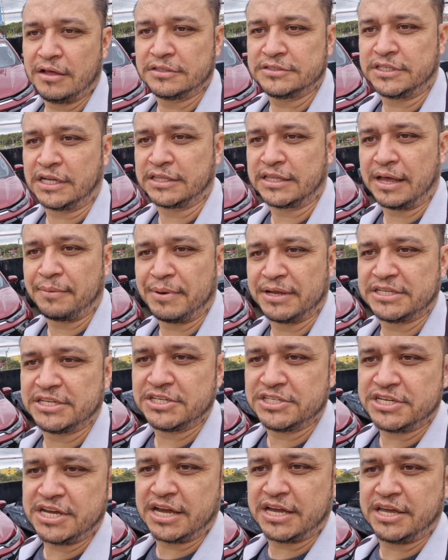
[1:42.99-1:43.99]
Só tá
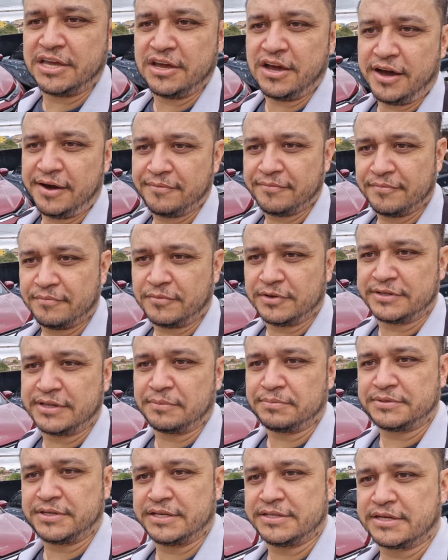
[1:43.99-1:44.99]
batidinha aqui, ó. Vou mostrar
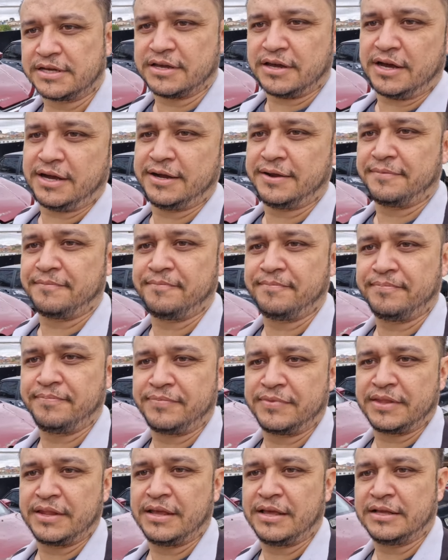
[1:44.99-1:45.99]
pra vocês aqui,
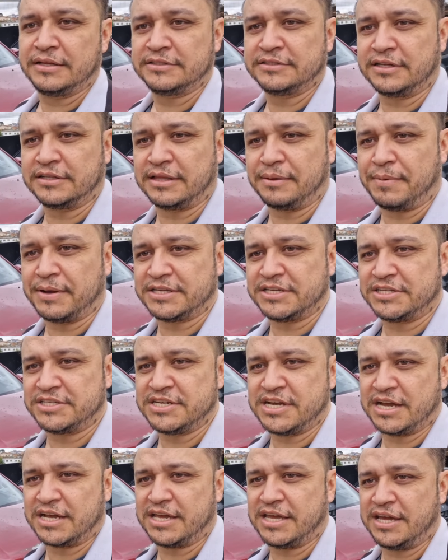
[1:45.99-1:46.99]
ó. Só tá
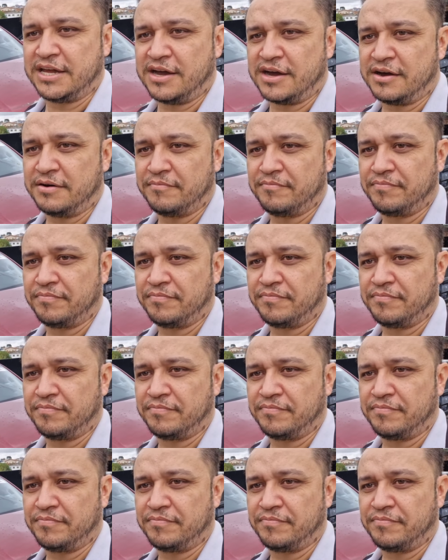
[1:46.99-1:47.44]
batidinha aqui, ó.